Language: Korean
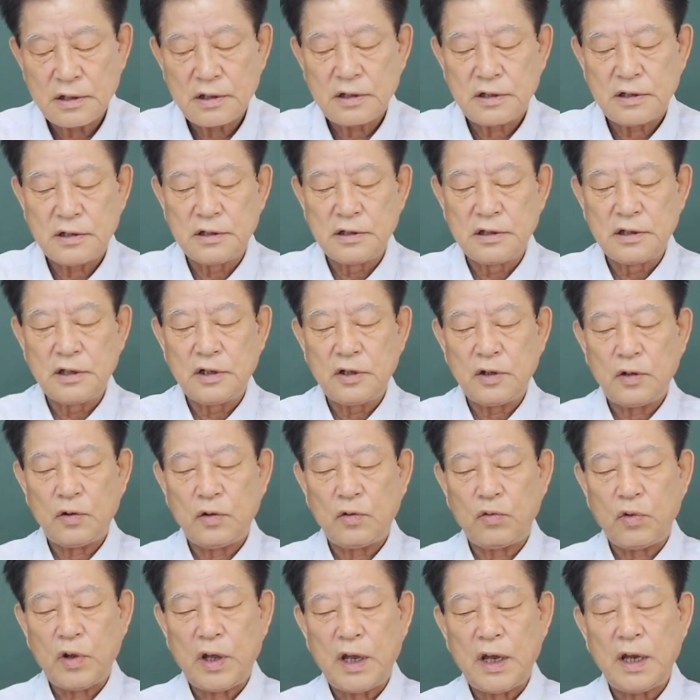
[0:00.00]
그
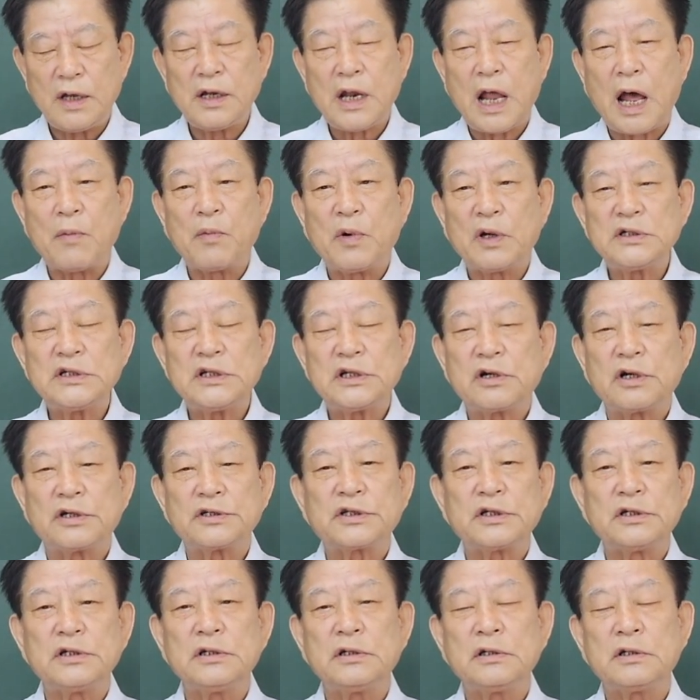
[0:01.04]
외 나머지
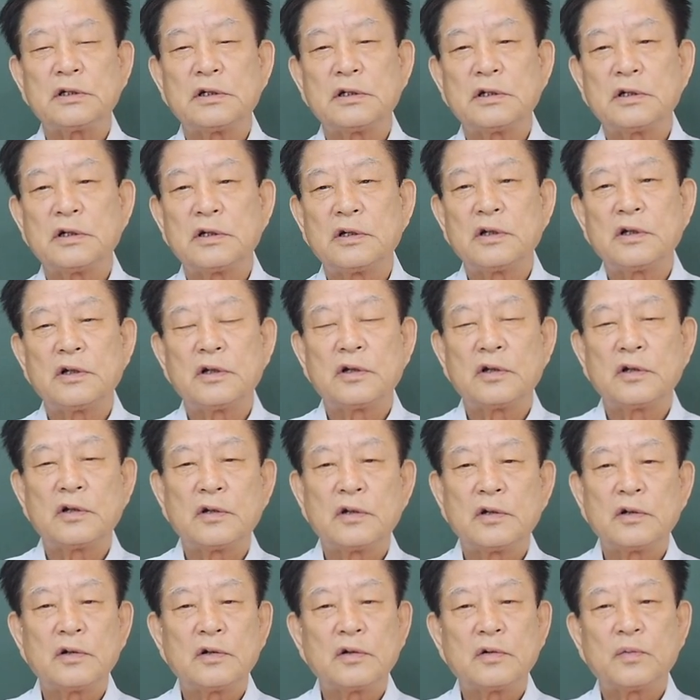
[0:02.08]
것은
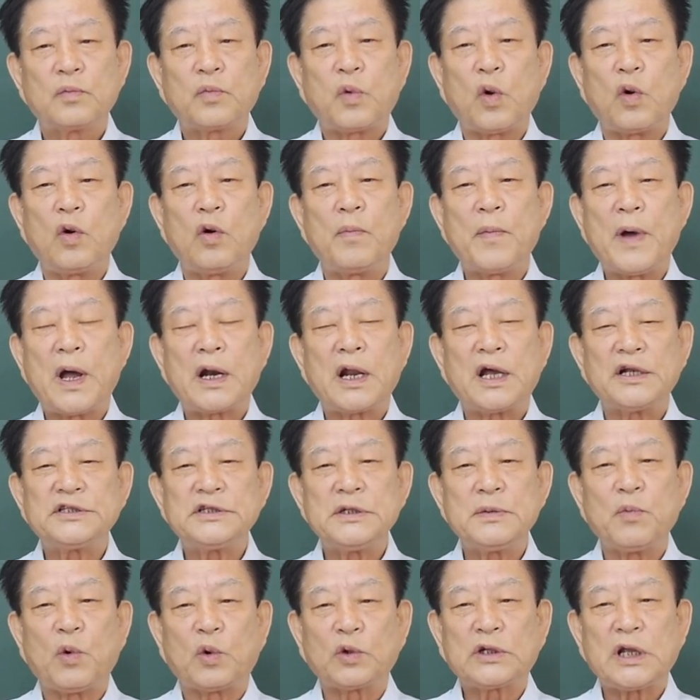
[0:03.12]

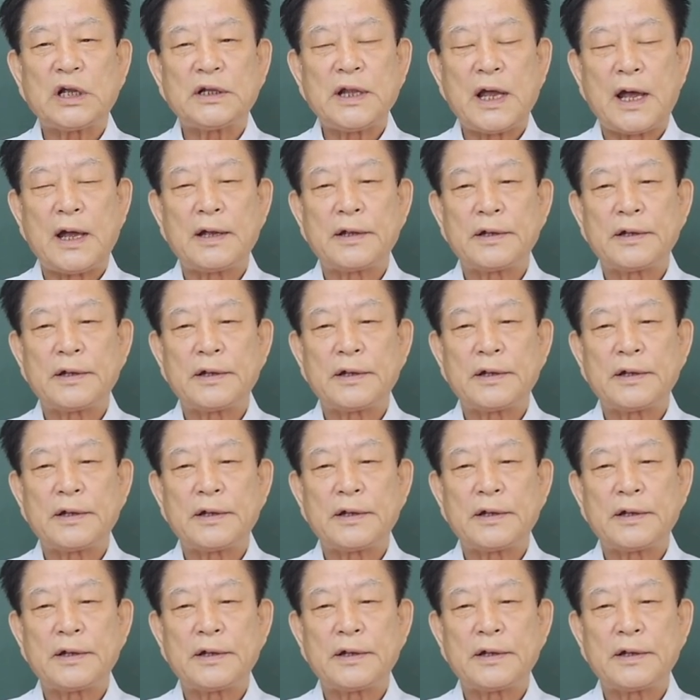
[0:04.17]
볼만하지 못하다.